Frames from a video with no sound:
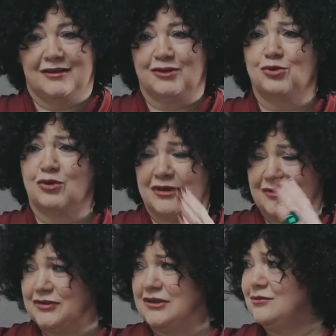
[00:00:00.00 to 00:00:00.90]

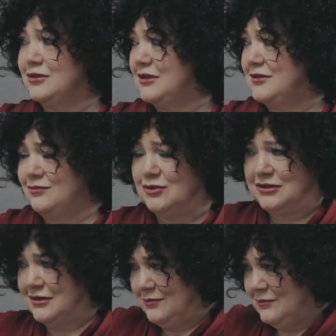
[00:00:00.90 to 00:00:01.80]
которая все вот эти
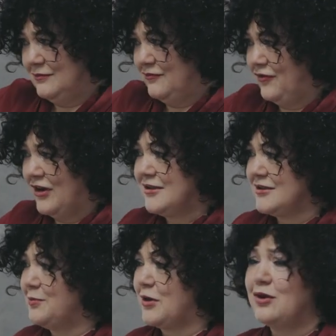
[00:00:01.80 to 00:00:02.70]
вот там
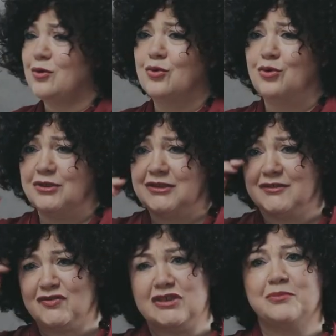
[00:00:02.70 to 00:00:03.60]
фазы
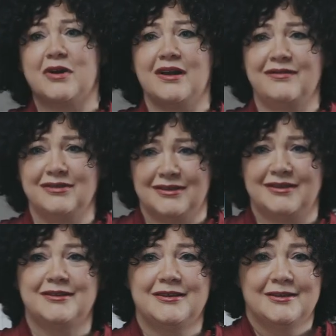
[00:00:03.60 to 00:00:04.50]
проходит, все
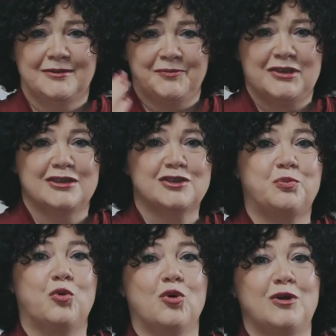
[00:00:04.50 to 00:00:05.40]
правила
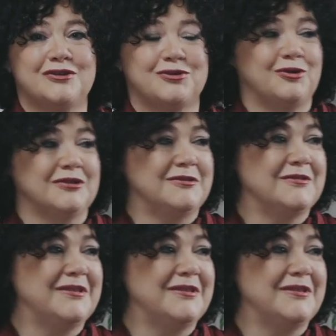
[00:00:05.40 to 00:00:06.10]
использует.